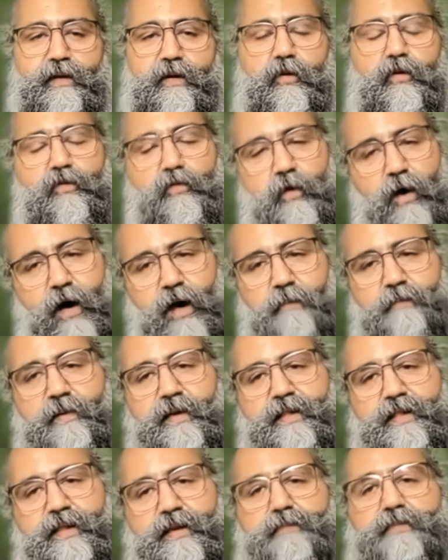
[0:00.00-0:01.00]
और वो
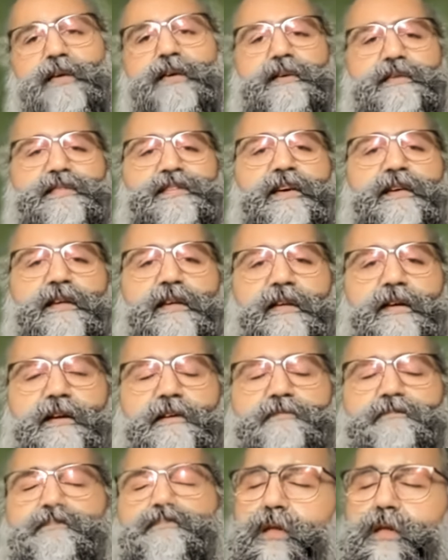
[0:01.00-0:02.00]
आपके लिए भी अच्छा रहेगा
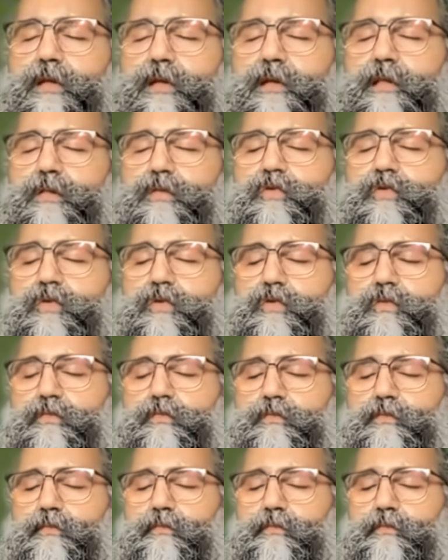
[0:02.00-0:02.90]
तो